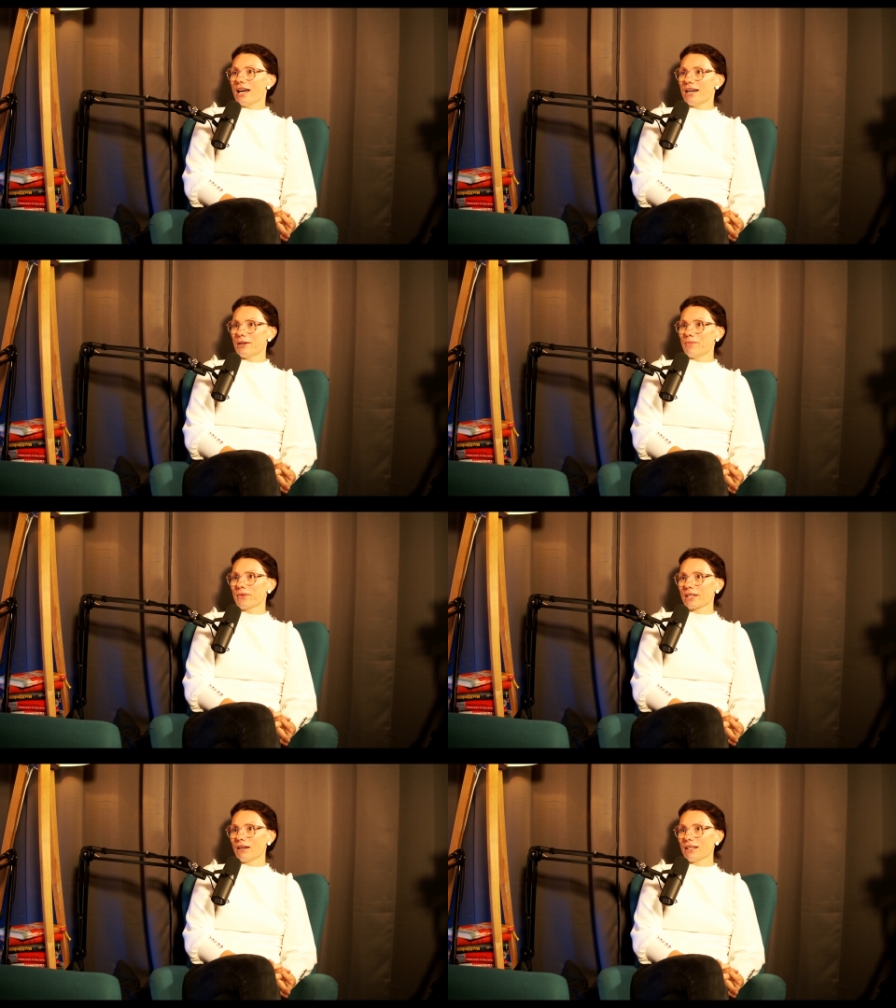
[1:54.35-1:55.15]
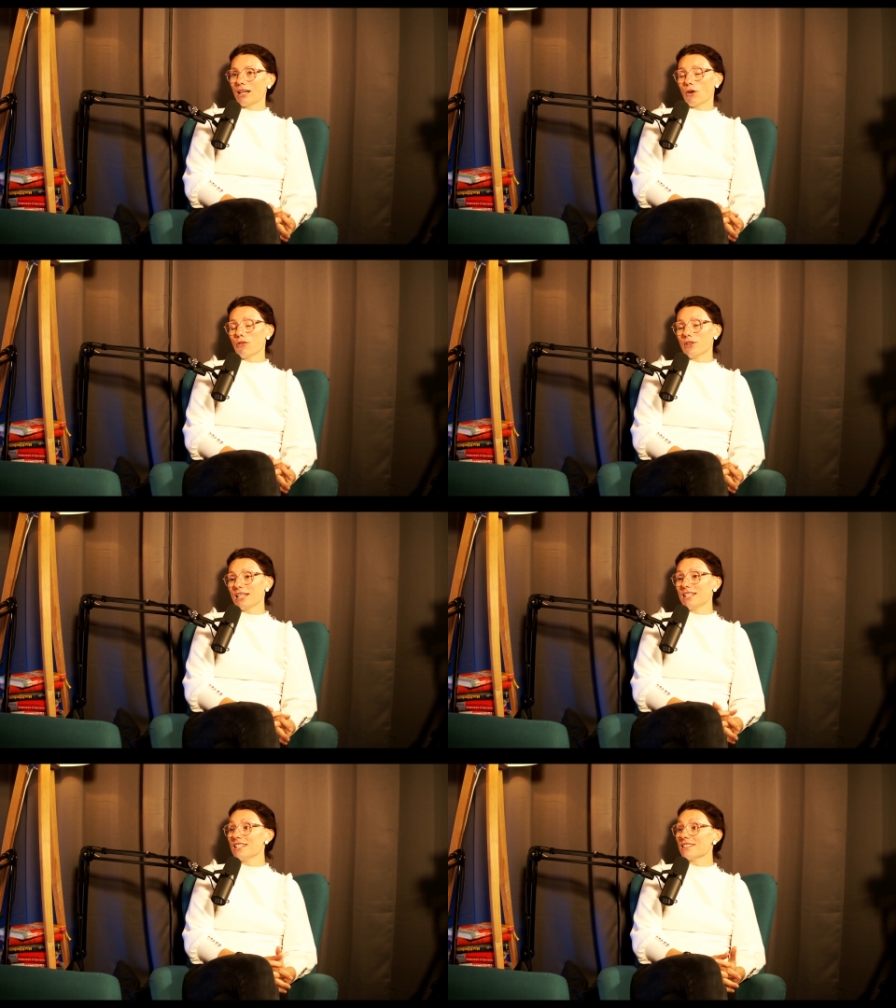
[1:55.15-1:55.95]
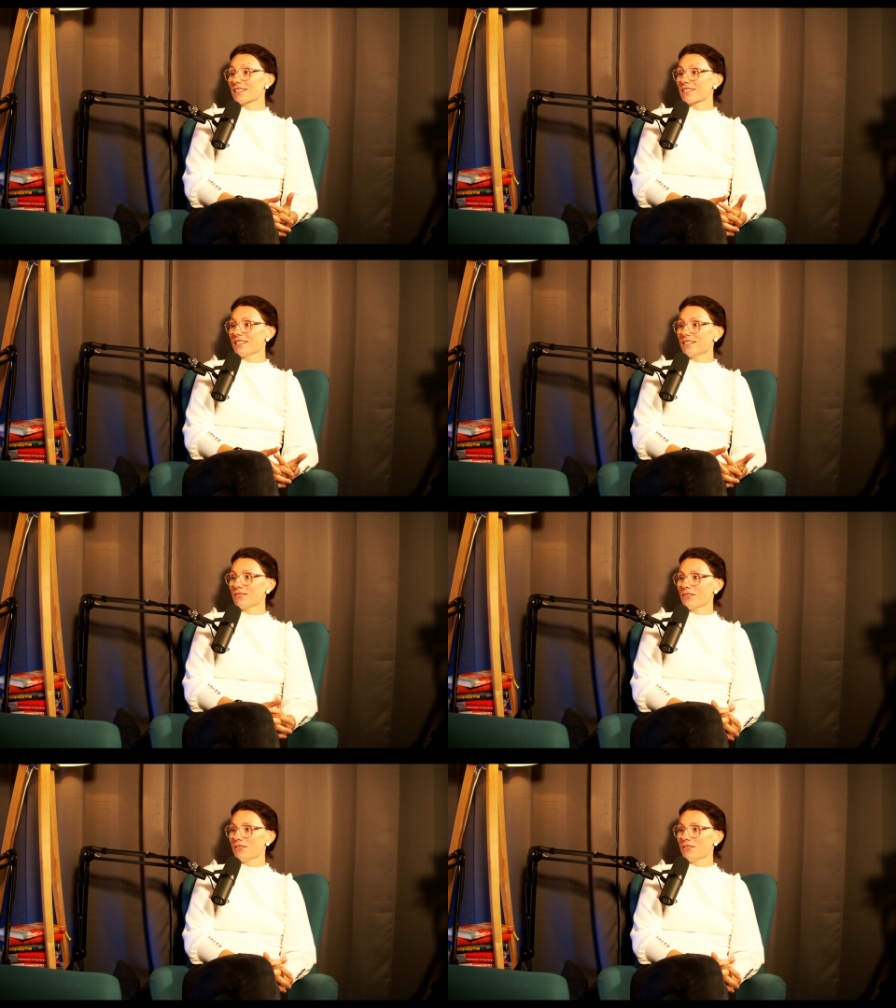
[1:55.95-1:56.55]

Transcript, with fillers: Ähm, genau, für die, die es interessiert,